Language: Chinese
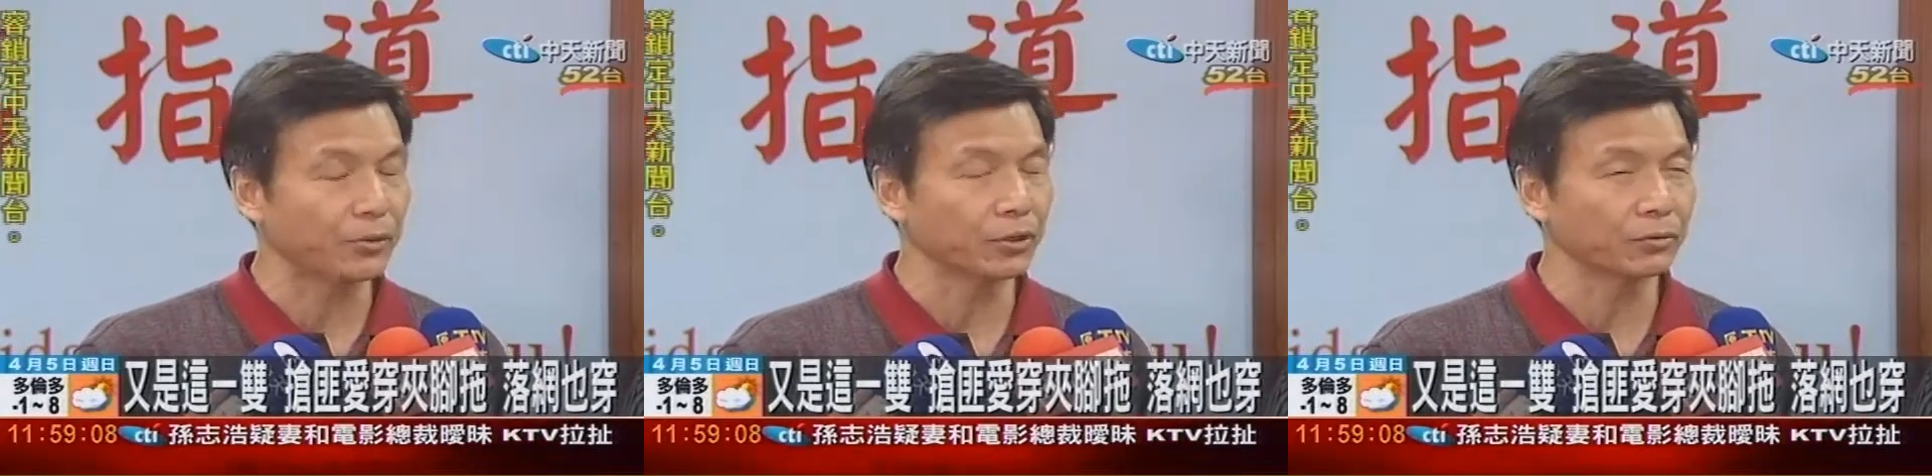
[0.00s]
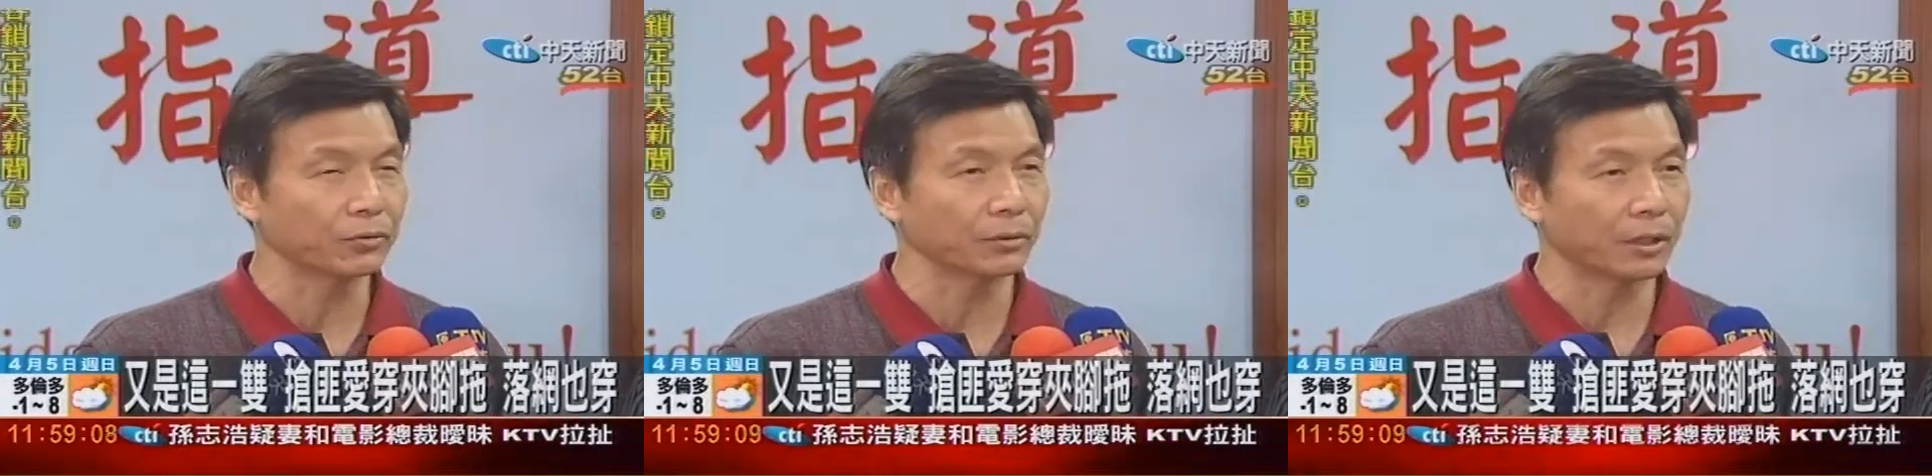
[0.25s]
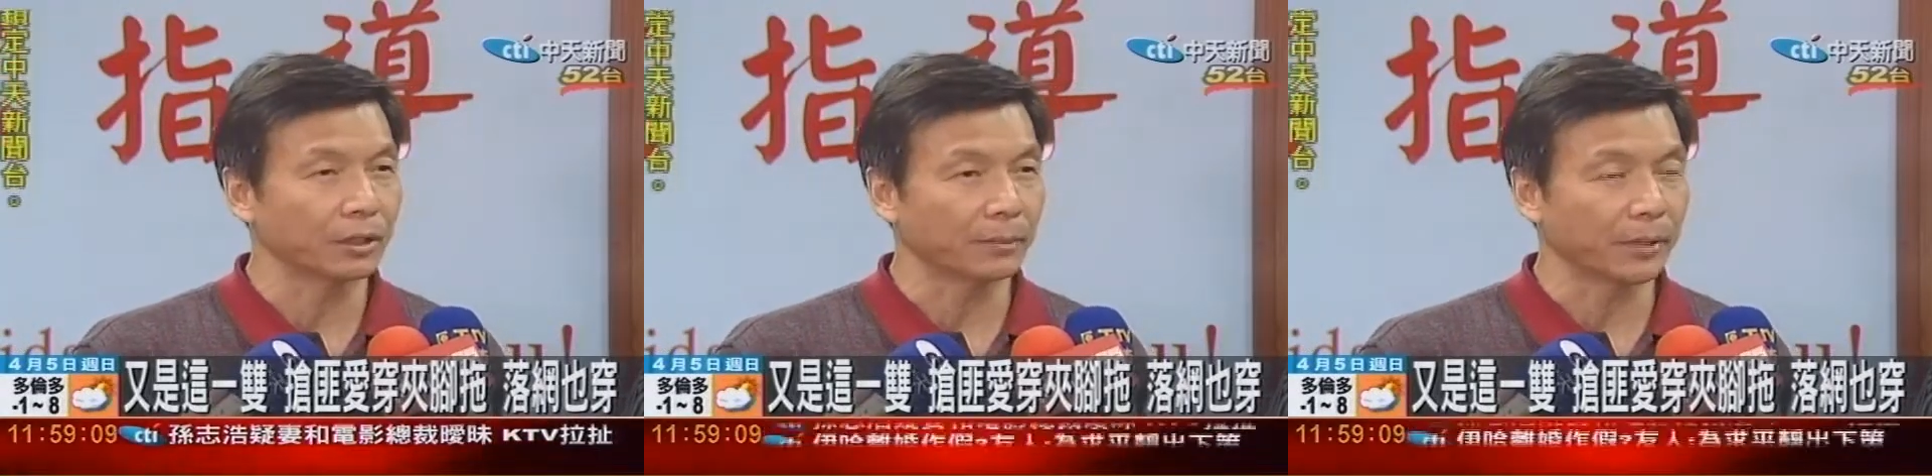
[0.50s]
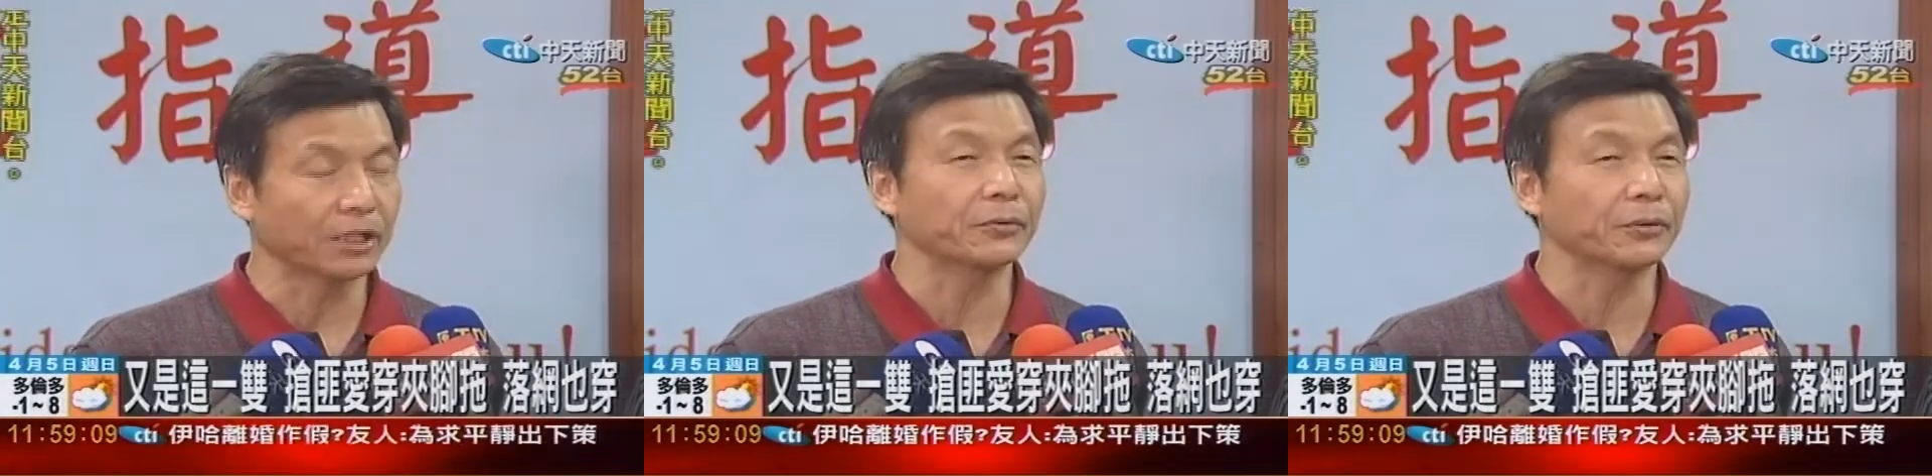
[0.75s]
没有呃把
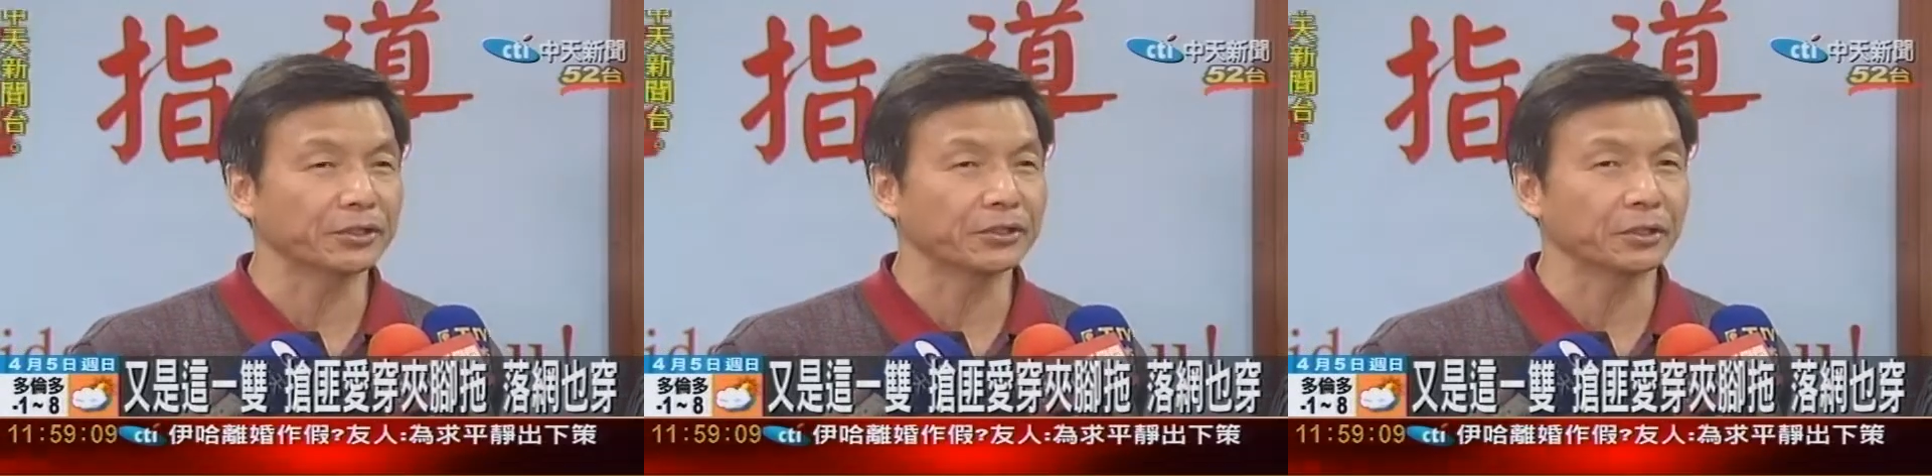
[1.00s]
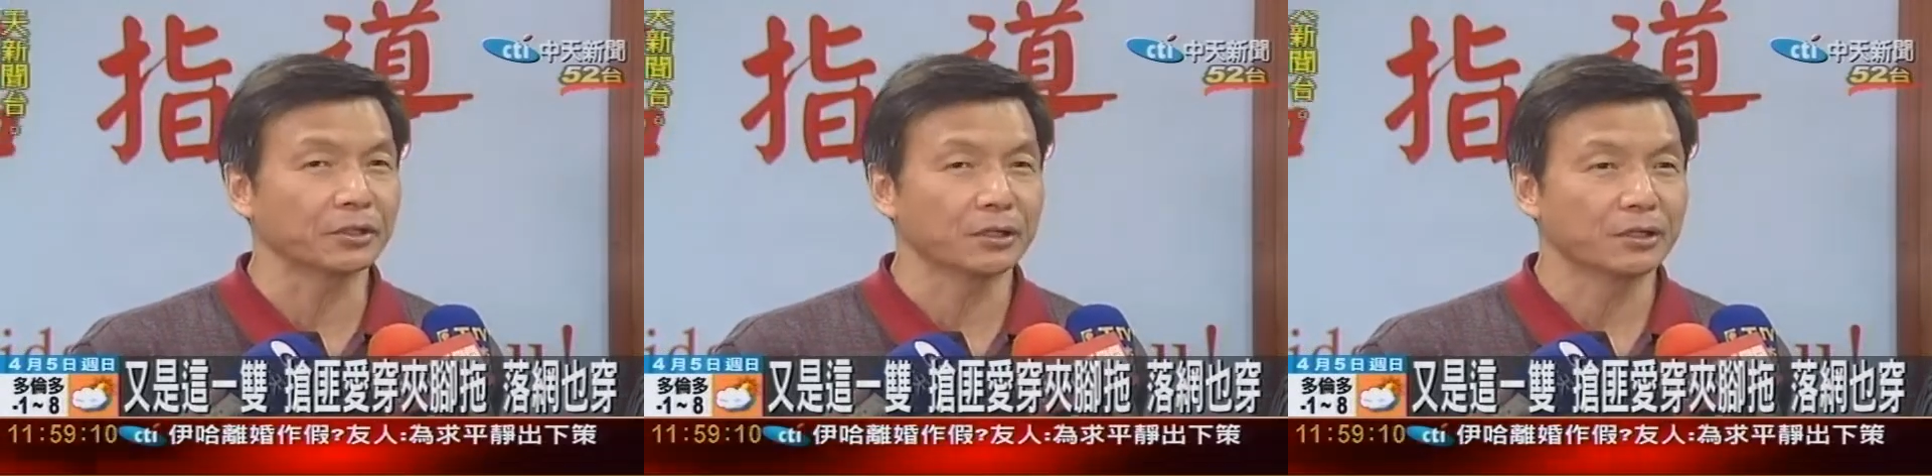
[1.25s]
它更换掉，